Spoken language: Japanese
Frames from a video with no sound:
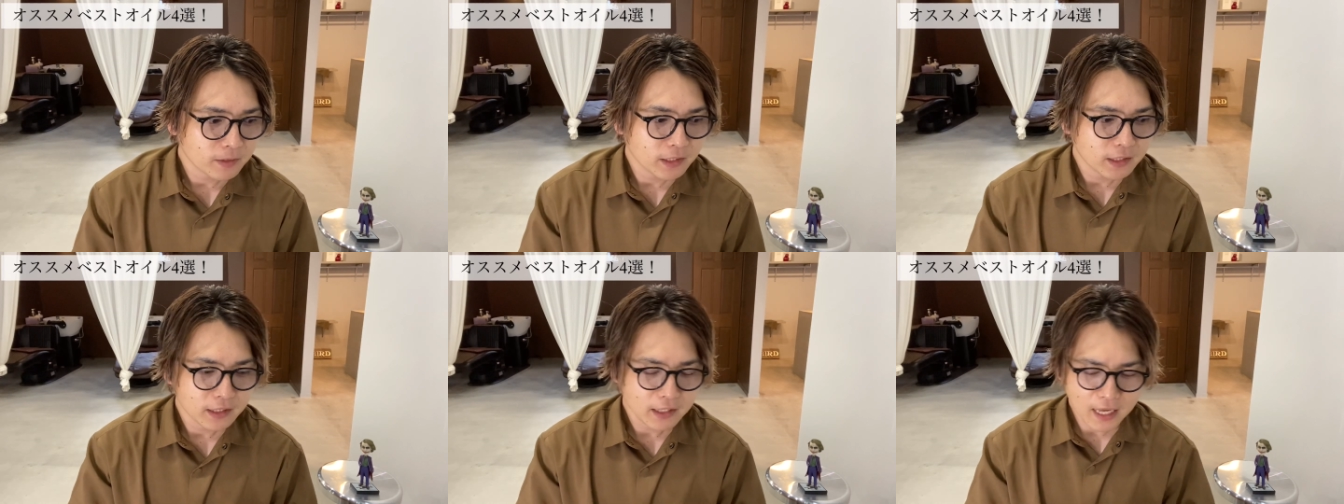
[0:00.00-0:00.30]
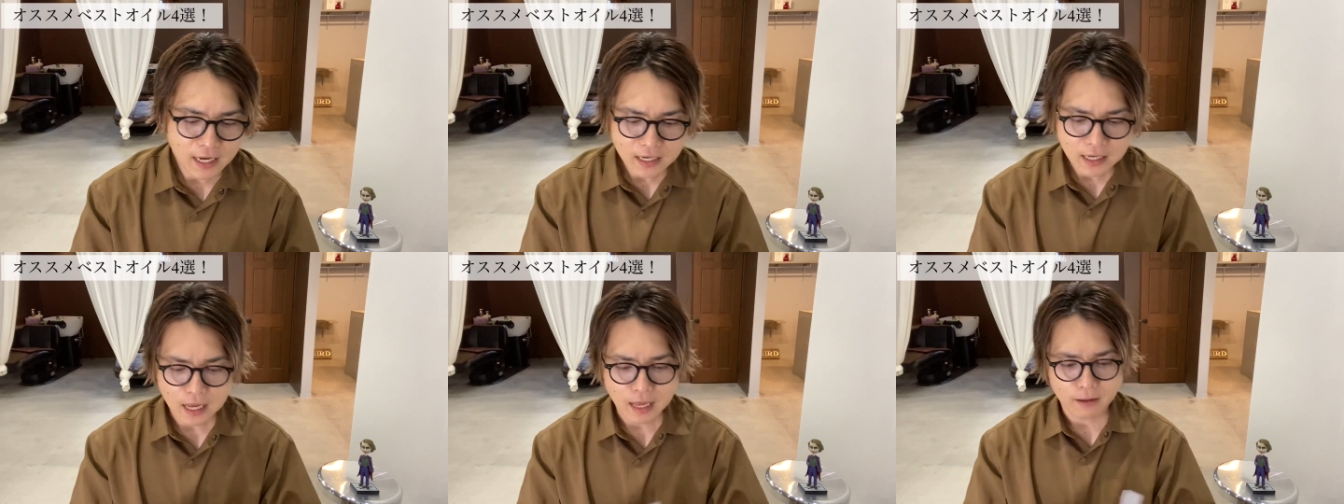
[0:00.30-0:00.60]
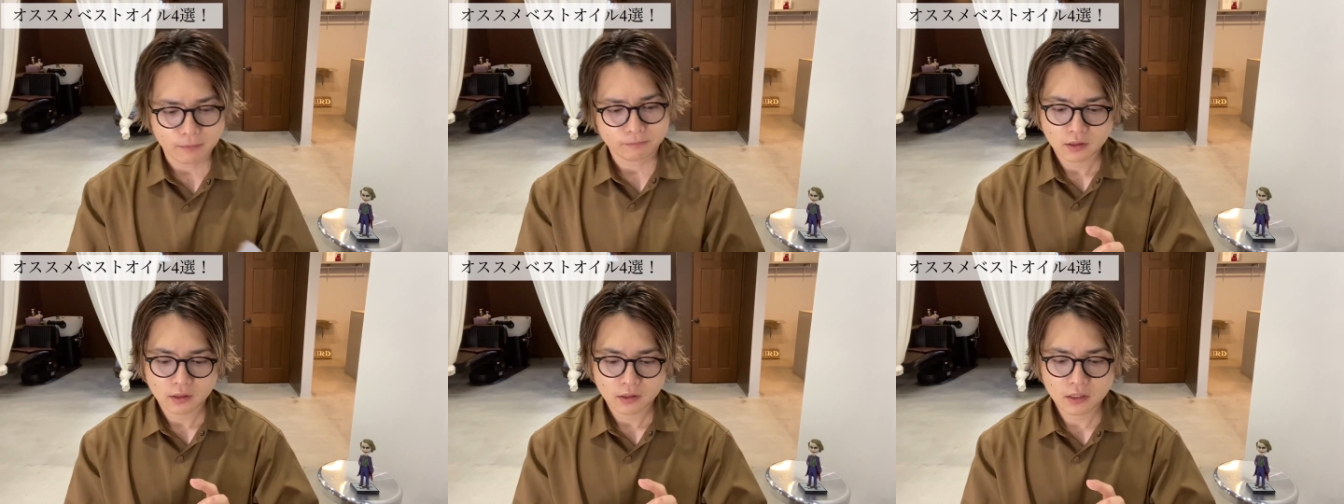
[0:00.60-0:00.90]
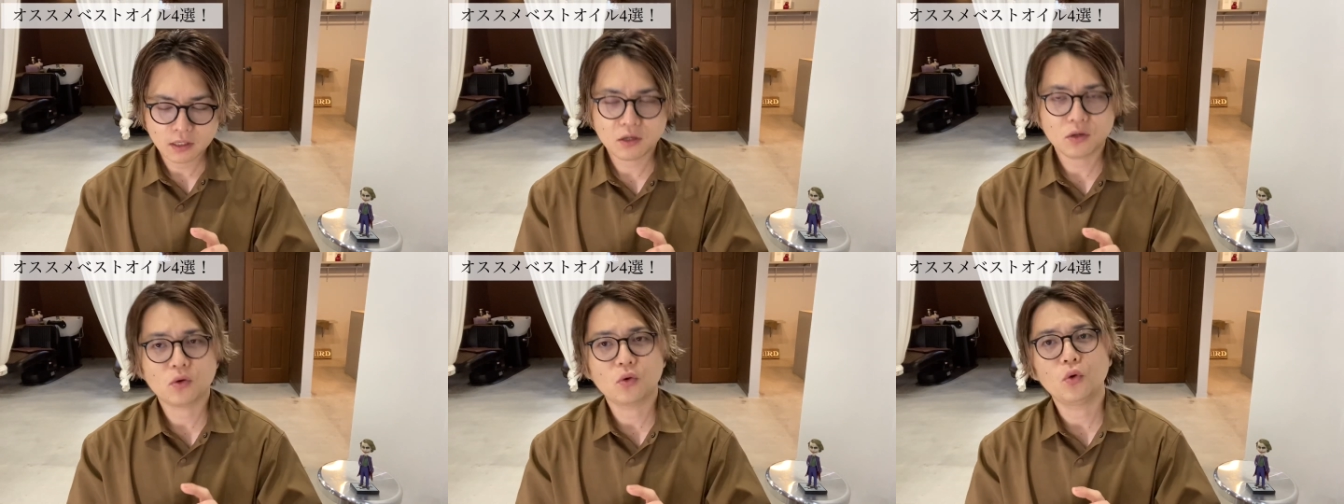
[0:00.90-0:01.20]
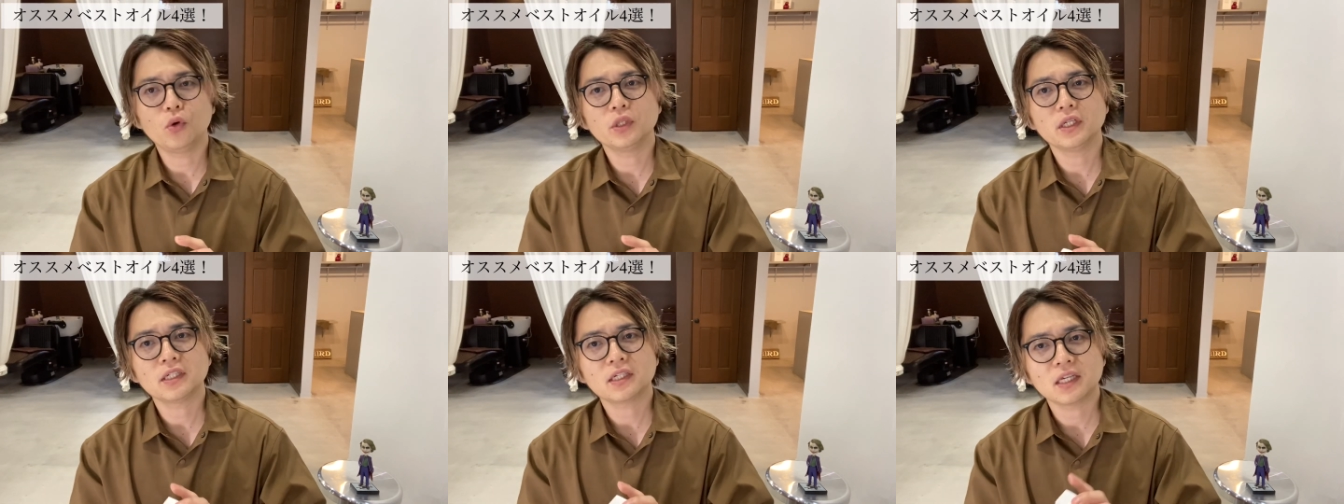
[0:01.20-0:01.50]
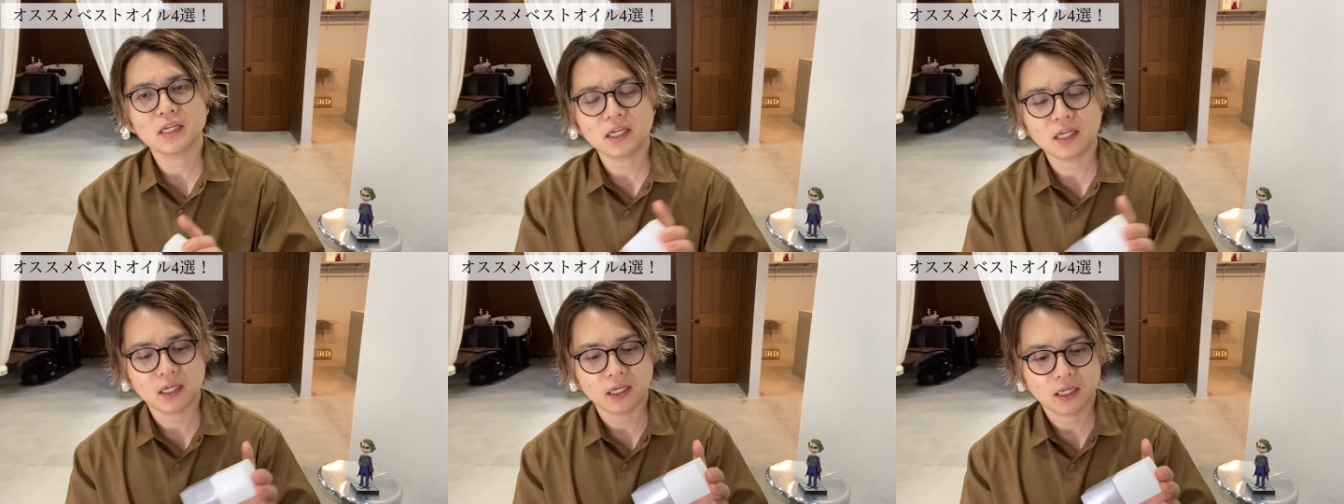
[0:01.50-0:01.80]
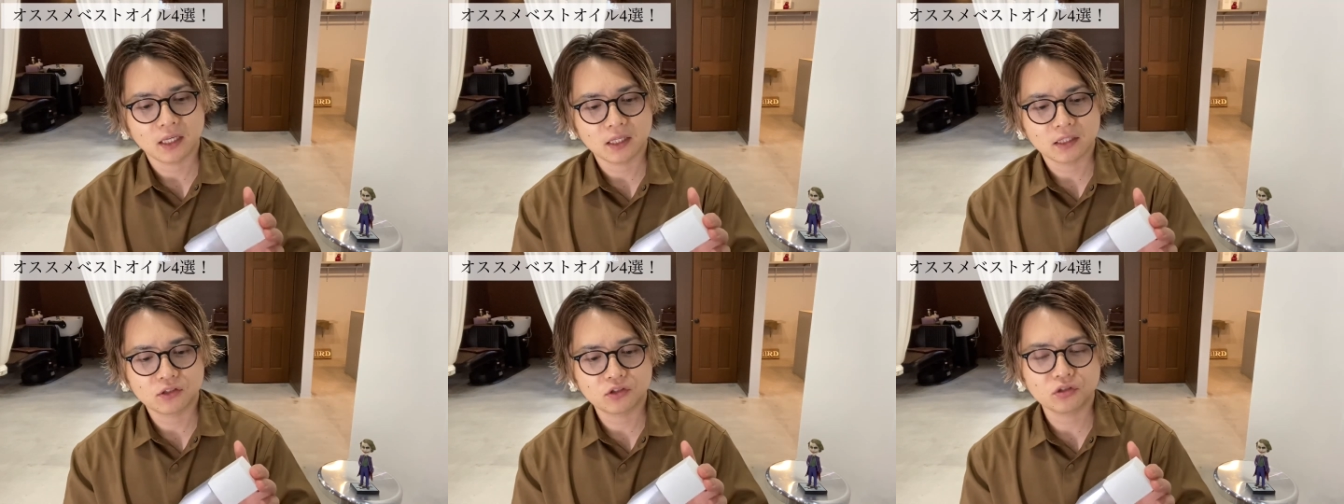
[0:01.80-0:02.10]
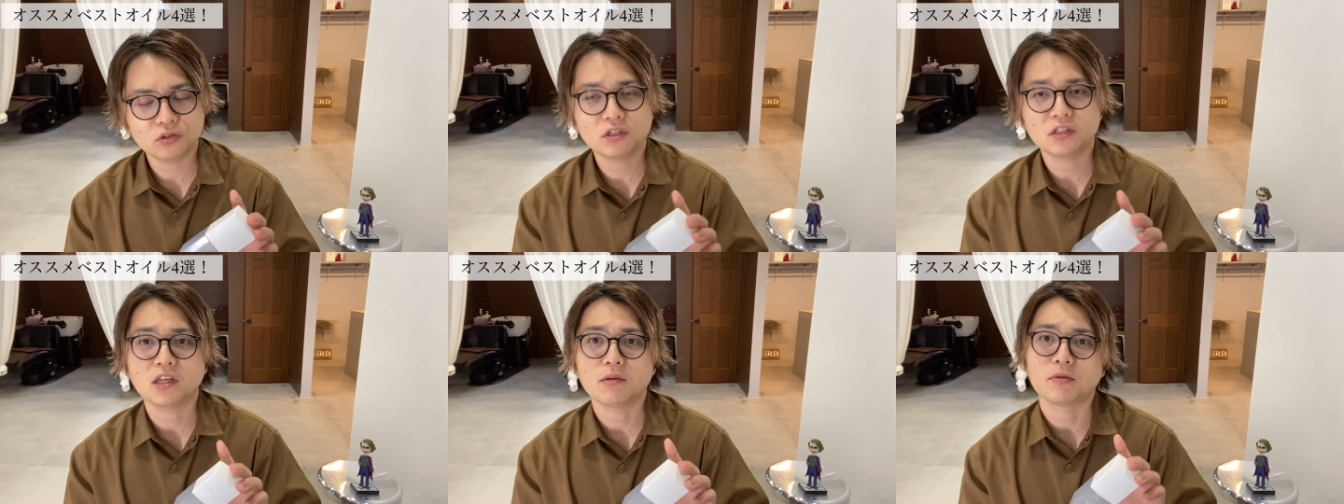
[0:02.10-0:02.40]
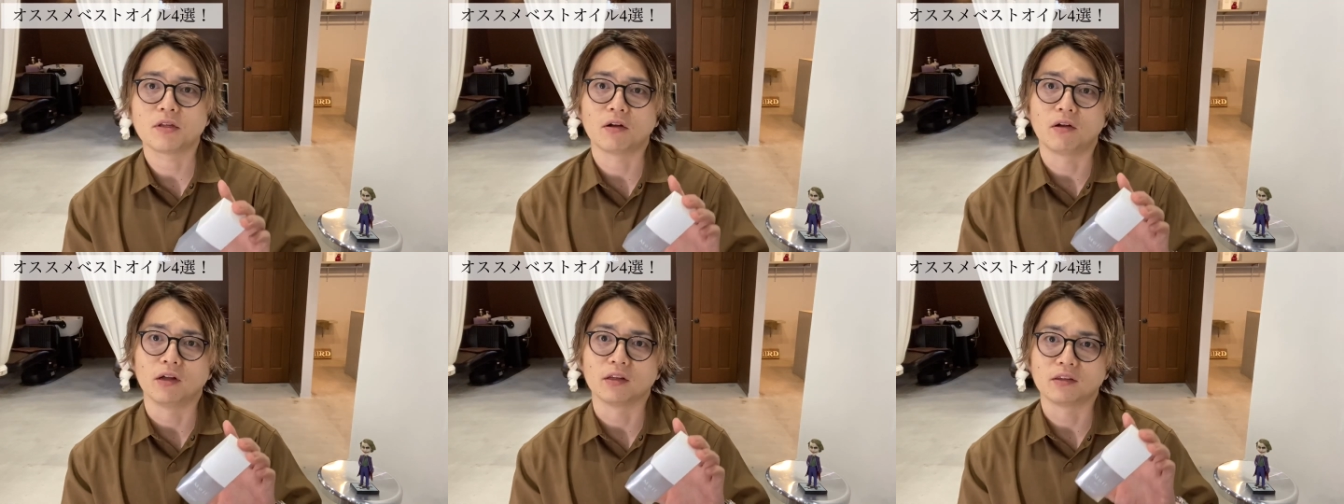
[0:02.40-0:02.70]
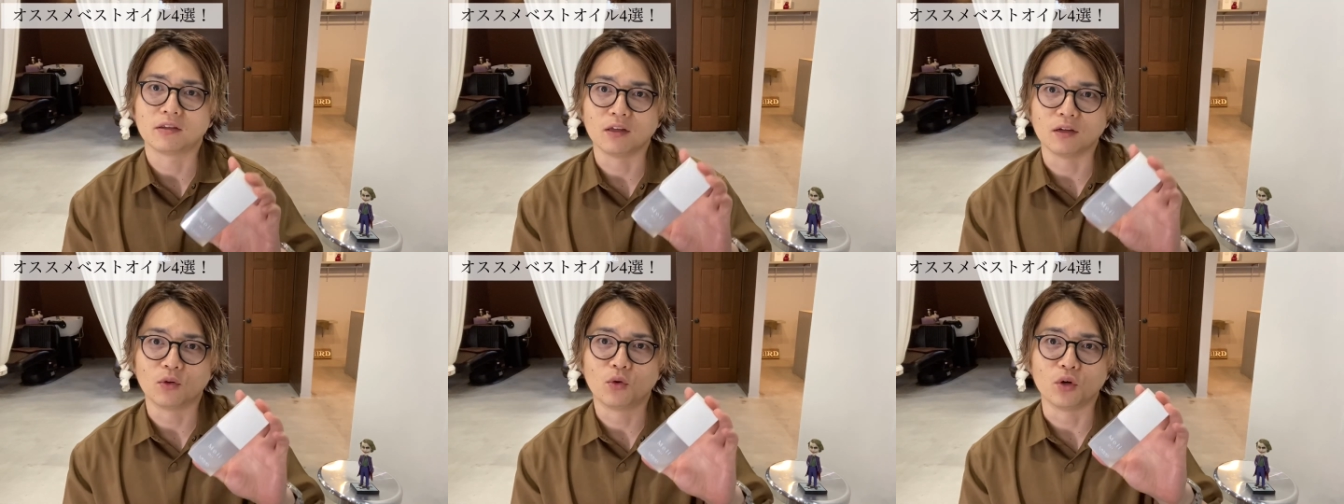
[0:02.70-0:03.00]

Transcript: なんか1個だけ注意点みたいなのがあって、